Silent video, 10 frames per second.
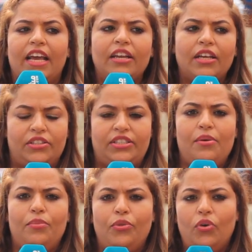
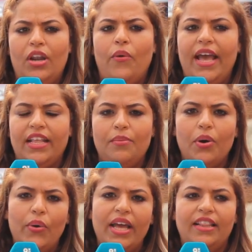كنعتمدوا على واحد
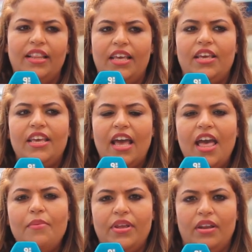المواد اللي هي
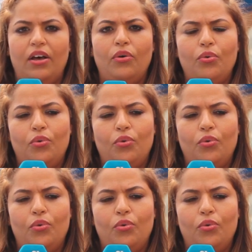امنه